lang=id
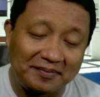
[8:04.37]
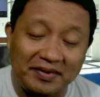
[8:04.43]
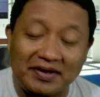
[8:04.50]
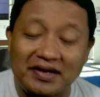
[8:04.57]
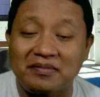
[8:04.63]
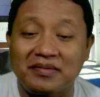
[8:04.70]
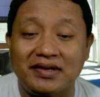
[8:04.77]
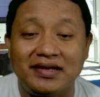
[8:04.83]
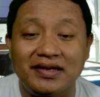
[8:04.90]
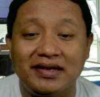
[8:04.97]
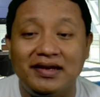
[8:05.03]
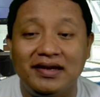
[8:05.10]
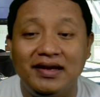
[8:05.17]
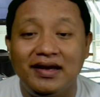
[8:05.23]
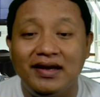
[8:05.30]
apa
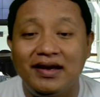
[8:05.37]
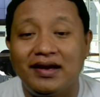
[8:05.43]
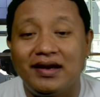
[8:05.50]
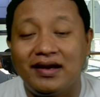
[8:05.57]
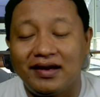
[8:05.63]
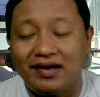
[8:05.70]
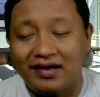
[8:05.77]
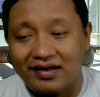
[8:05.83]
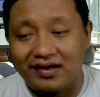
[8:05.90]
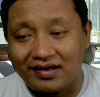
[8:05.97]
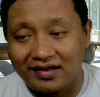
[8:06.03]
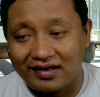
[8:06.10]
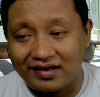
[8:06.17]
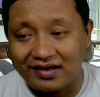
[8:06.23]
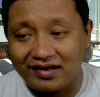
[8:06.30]
namanya
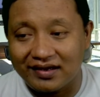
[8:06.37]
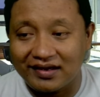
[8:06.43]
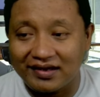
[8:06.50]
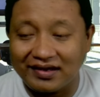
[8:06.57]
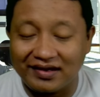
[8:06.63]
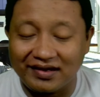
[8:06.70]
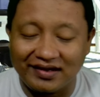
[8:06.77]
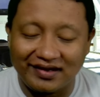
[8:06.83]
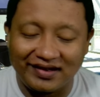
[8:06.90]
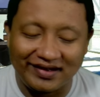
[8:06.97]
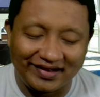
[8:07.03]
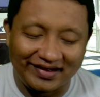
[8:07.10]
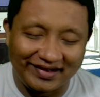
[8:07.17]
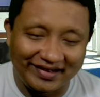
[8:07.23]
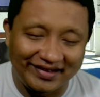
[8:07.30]
uh,
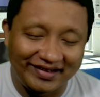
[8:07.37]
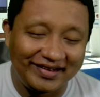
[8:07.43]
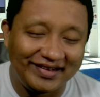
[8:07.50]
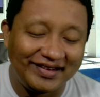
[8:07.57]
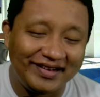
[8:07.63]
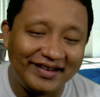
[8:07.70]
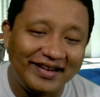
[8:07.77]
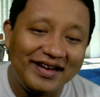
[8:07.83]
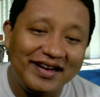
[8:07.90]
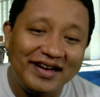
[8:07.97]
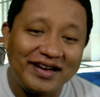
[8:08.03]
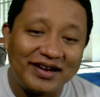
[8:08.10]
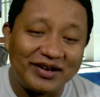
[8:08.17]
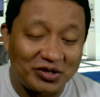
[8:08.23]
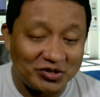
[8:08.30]
uh, uh,
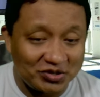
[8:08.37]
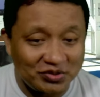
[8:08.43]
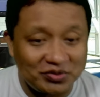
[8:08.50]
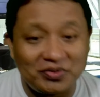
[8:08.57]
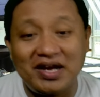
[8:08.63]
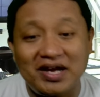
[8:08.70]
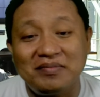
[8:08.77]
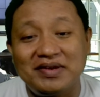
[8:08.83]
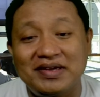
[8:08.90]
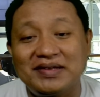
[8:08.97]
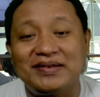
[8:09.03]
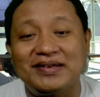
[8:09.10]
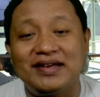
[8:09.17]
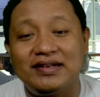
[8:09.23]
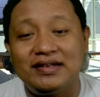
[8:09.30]
02
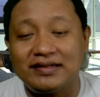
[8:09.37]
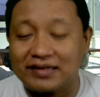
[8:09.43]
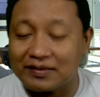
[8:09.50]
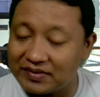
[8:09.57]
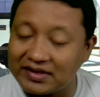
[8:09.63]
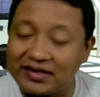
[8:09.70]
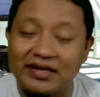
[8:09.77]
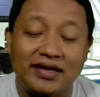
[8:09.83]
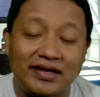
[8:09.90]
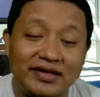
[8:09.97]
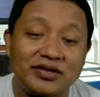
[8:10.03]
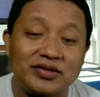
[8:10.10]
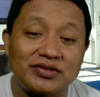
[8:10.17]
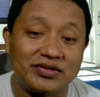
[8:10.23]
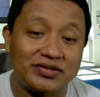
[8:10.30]
begitu kan ya, tapi ini ada
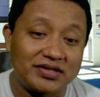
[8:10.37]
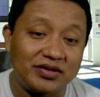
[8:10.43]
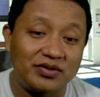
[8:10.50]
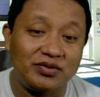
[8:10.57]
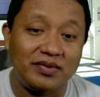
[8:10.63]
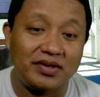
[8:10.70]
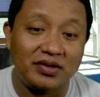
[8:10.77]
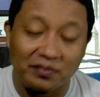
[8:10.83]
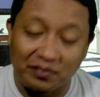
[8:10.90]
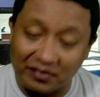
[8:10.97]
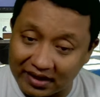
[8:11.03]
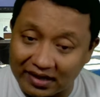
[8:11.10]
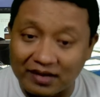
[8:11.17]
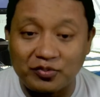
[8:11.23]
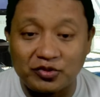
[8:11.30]
di 01 begitu.
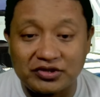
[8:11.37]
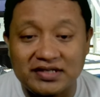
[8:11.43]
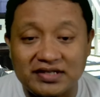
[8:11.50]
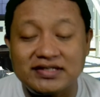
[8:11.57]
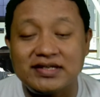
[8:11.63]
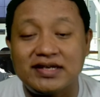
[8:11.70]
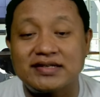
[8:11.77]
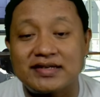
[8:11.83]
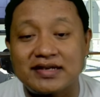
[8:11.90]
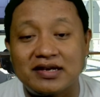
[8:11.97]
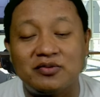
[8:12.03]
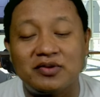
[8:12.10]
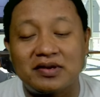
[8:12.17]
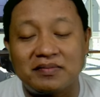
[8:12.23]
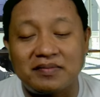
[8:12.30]
Mereka potensi yang sangat
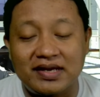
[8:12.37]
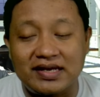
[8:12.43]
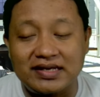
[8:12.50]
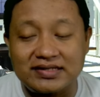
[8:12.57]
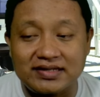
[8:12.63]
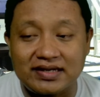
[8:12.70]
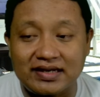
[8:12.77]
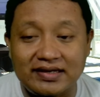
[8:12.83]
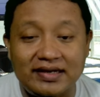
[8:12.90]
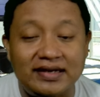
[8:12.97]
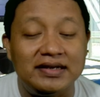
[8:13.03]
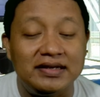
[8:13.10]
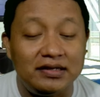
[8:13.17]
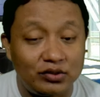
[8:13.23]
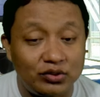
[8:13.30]
luar biasa
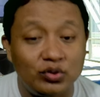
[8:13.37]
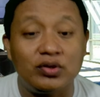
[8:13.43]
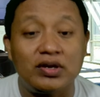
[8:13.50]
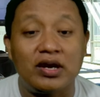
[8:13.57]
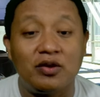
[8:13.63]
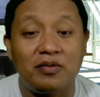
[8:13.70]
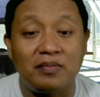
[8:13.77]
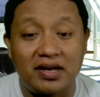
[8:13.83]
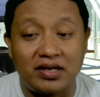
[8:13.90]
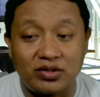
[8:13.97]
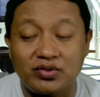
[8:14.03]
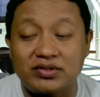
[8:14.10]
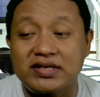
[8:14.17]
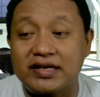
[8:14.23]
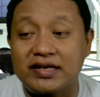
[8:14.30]
dan itu kalau
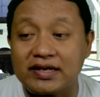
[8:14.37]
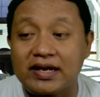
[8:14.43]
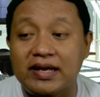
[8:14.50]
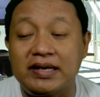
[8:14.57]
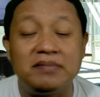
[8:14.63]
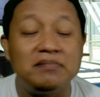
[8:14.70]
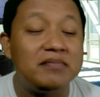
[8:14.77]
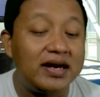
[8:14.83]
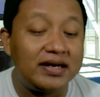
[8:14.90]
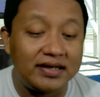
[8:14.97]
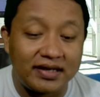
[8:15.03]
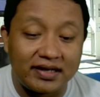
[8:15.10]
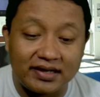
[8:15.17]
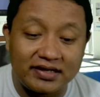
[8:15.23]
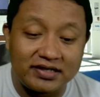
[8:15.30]
maju saya kira imbang
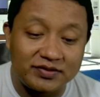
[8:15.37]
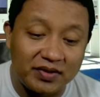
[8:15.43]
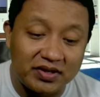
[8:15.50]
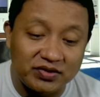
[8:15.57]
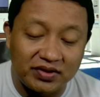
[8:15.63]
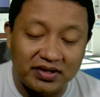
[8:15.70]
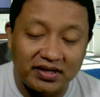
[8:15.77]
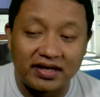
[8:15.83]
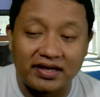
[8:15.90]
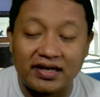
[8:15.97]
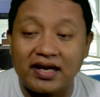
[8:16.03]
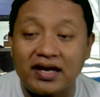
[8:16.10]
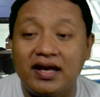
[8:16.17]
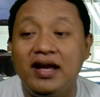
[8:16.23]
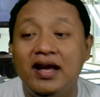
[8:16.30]
dengan Anies Baswedan
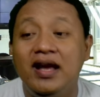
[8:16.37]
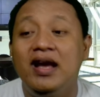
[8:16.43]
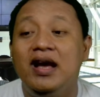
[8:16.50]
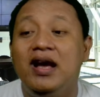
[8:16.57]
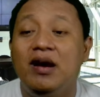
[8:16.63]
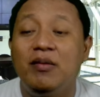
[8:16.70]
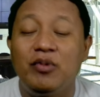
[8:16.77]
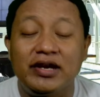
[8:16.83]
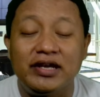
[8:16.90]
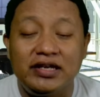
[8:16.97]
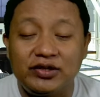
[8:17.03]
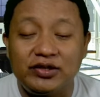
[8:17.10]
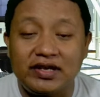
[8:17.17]
ya. Mungkin itu